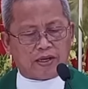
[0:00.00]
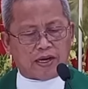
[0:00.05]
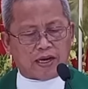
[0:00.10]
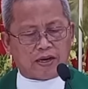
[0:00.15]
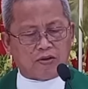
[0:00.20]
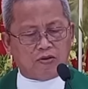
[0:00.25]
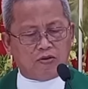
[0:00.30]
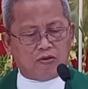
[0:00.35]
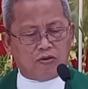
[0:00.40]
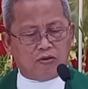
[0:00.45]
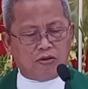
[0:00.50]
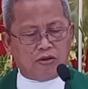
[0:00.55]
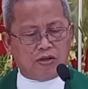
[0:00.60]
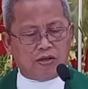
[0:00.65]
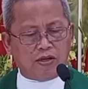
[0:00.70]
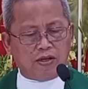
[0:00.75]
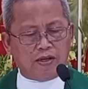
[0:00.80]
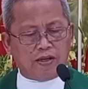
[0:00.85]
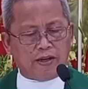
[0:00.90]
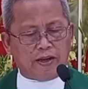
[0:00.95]
karon
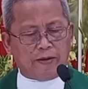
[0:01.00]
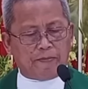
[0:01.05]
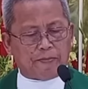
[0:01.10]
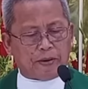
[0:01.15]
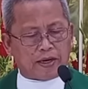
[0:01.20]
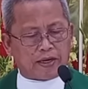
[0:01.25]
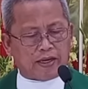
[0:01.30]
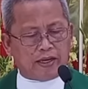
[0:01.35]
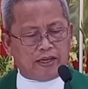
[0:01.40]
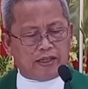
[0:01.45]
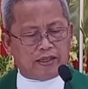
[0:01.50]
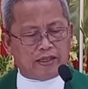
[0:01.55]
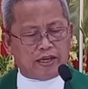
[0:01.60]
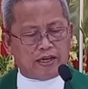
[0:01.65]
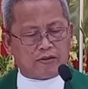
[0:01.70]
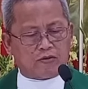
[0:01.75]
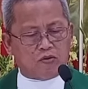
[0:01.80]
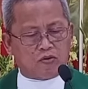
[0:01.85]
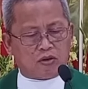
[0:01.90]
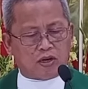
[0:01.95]

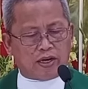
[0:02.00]
ipakita ko